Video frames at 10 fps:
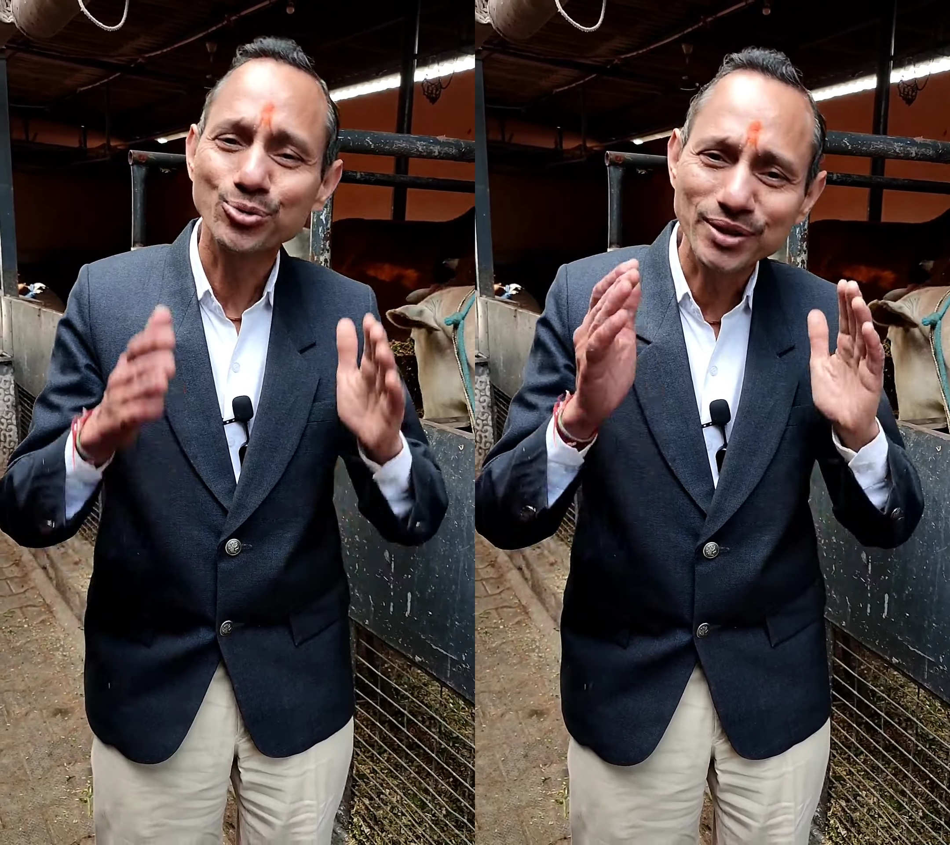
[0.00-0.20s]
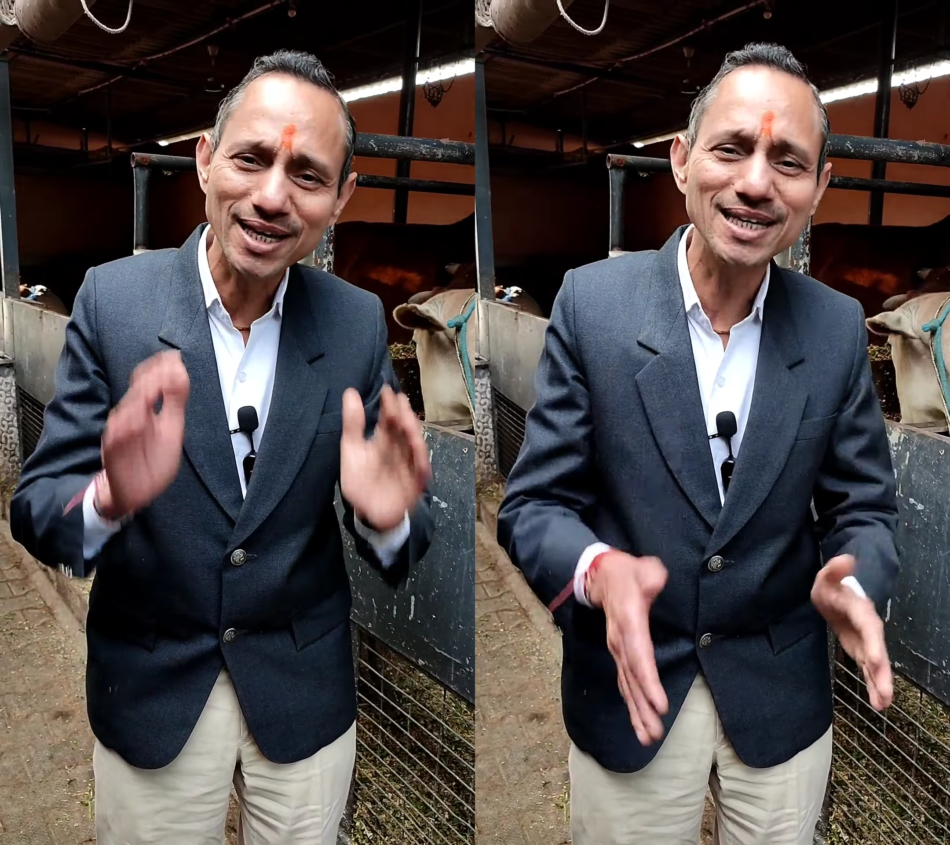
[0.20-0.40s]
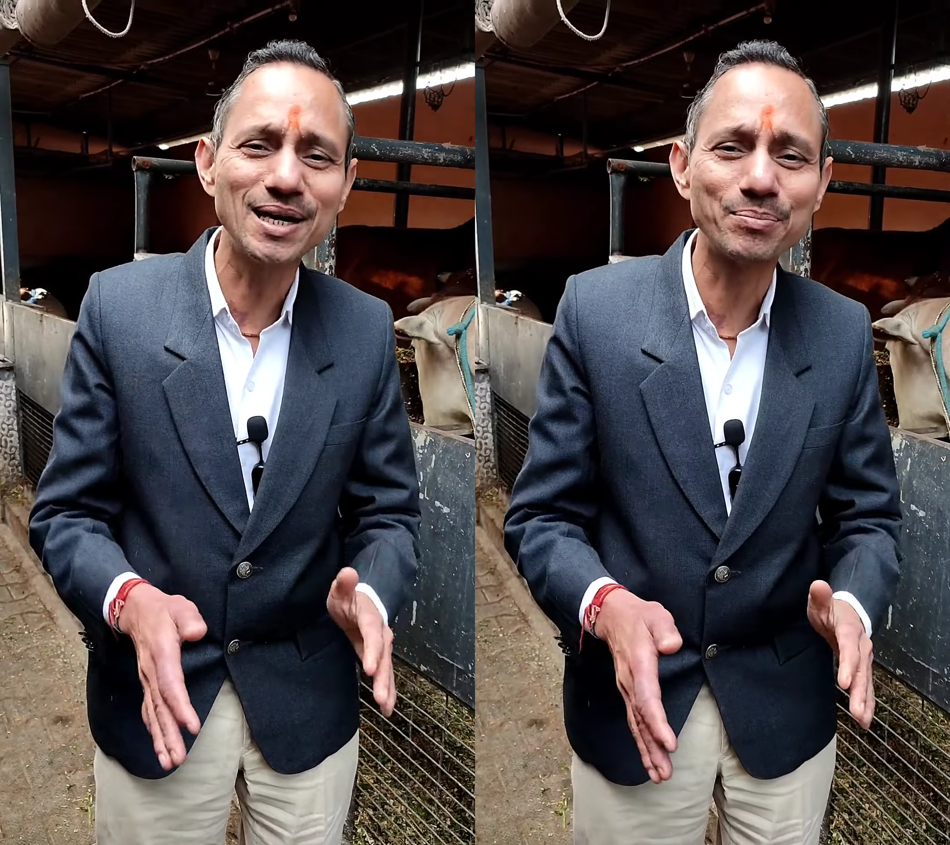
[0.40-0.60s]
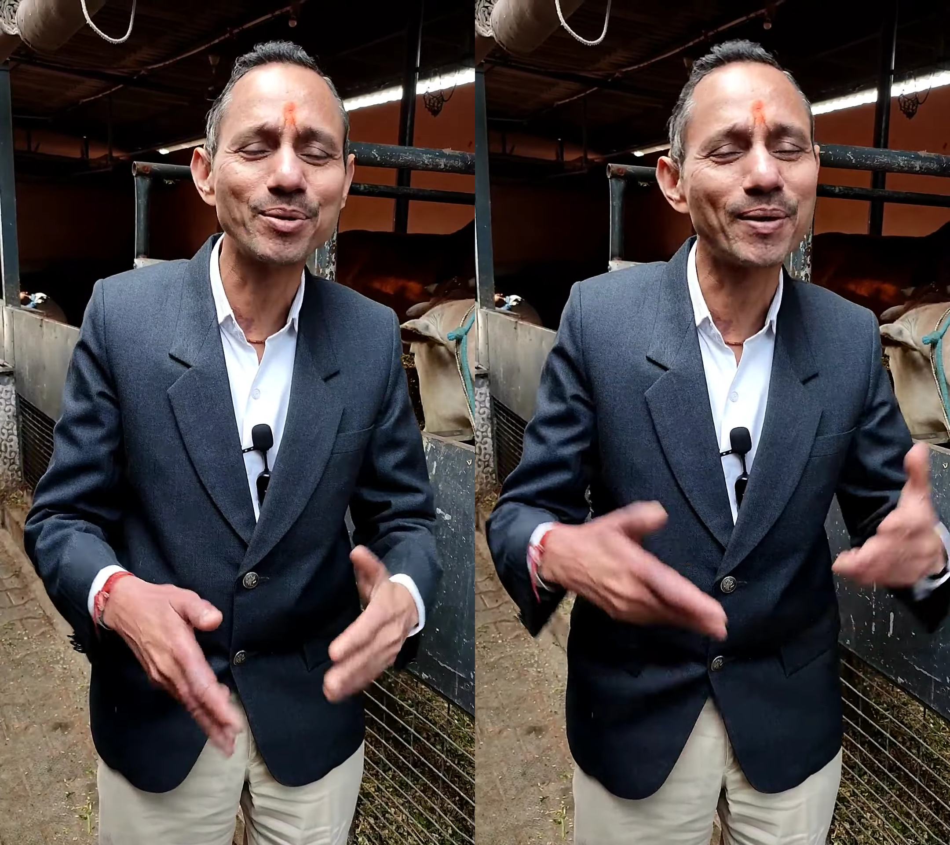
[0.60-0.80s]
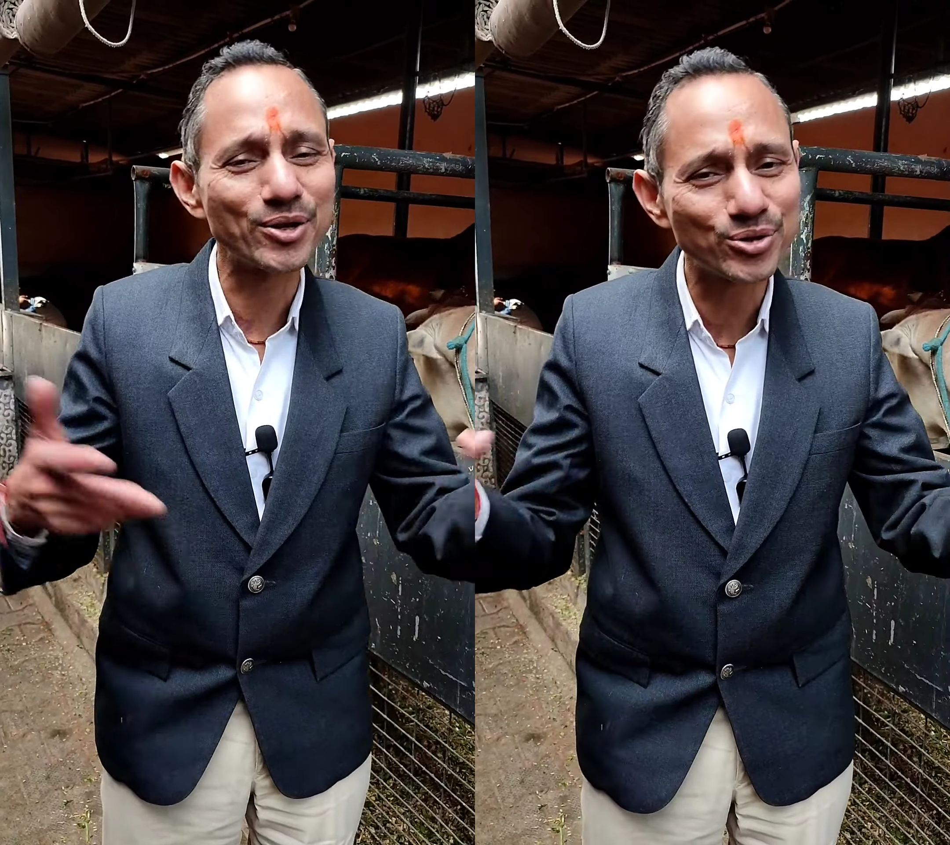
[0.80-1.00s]
उतना ही हम
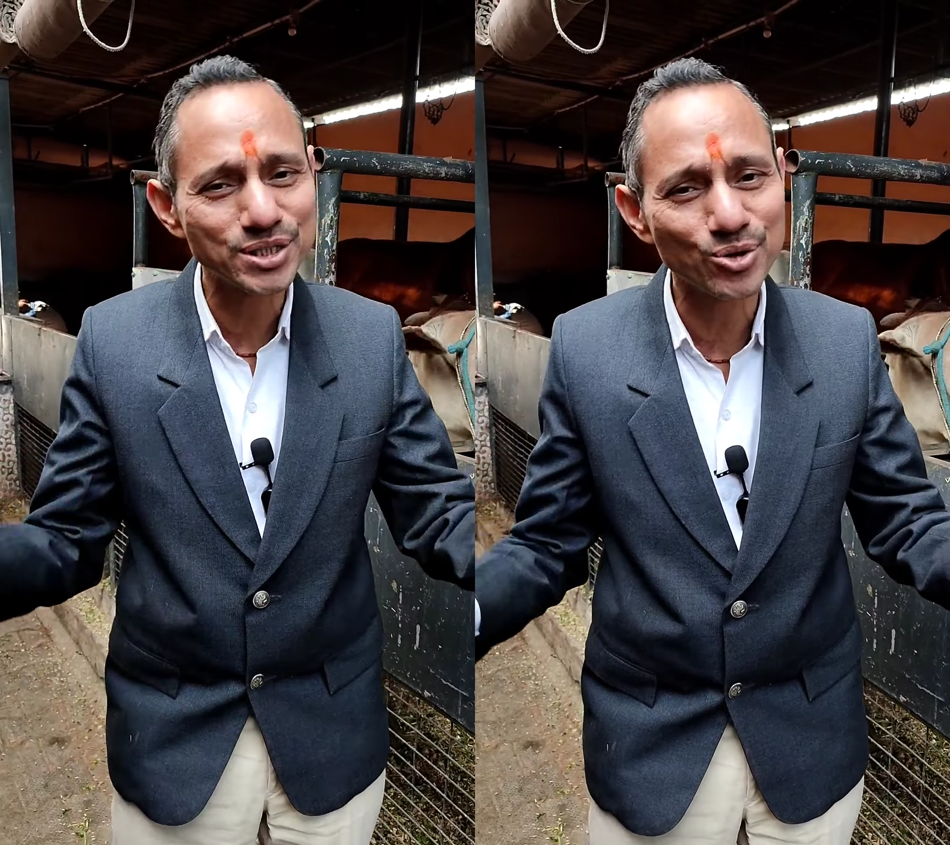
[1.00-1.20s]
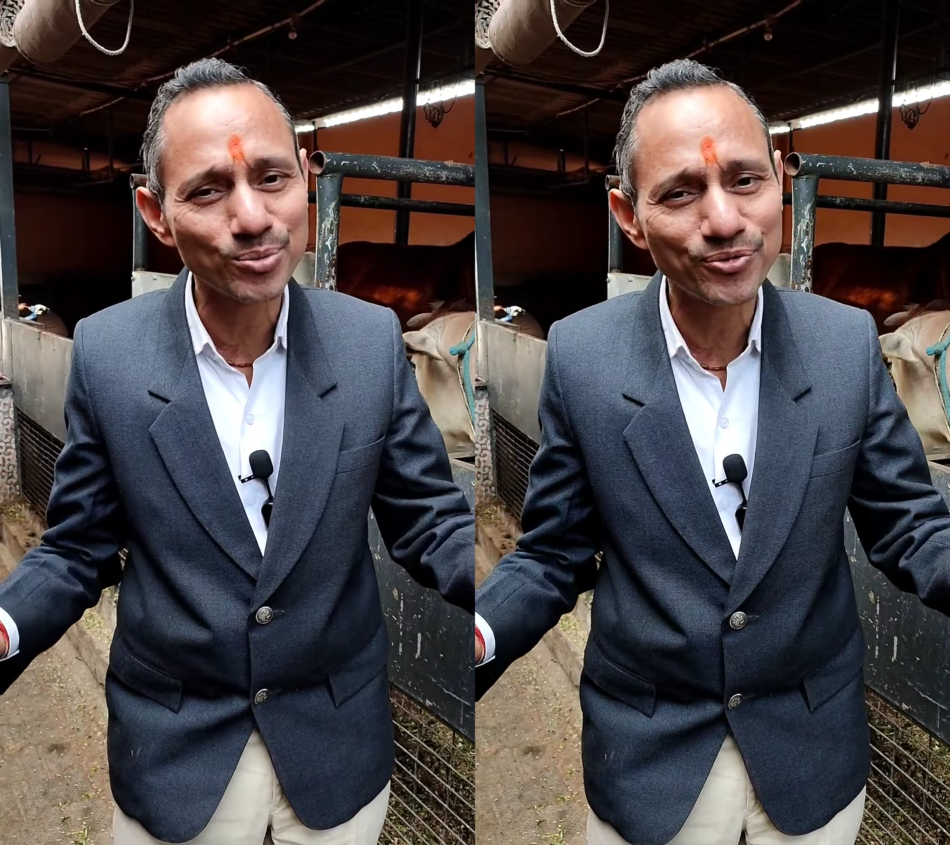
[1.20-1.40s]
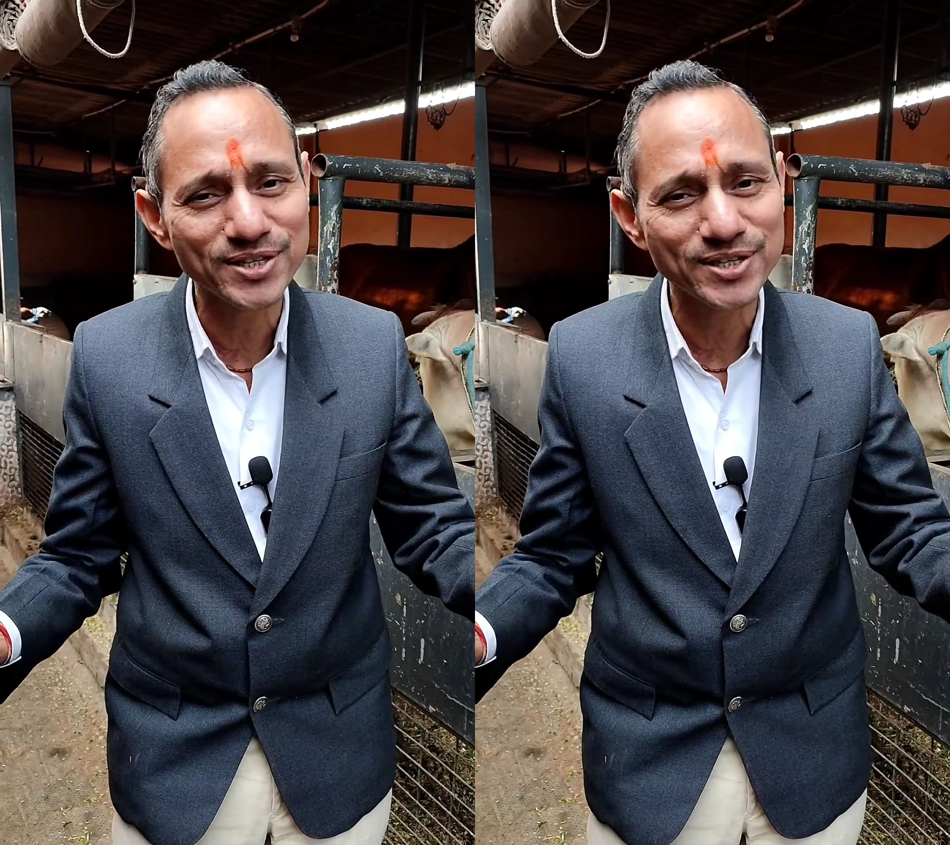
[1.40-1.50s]
बीमारियों के चंगुल में